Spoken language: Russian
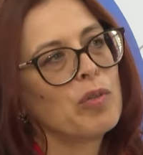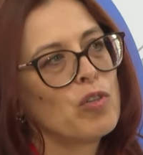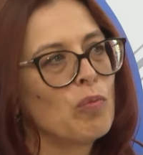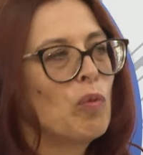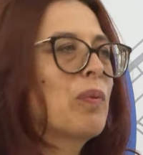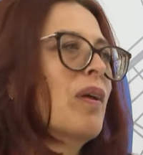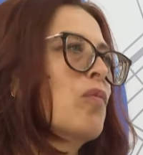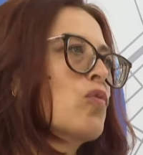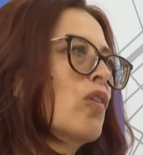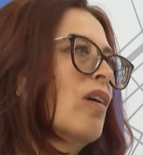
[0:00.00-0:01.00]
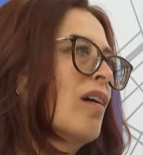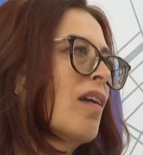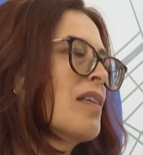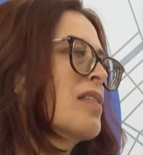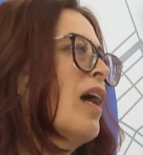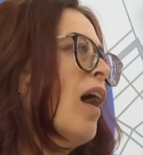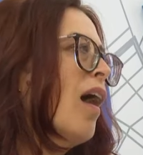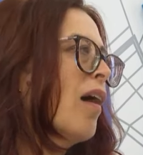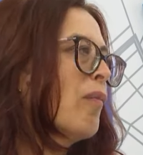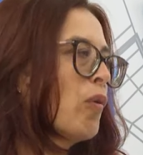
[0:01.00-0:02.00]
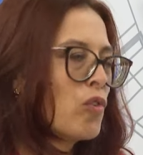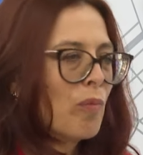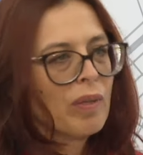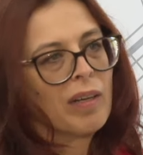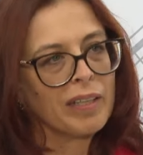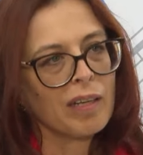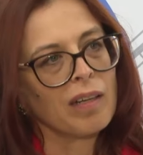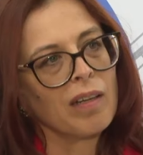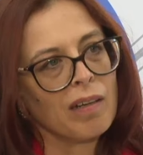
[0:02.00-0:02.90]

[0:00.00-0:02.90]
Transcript: Почему? Потому что как раз мы очень благодарны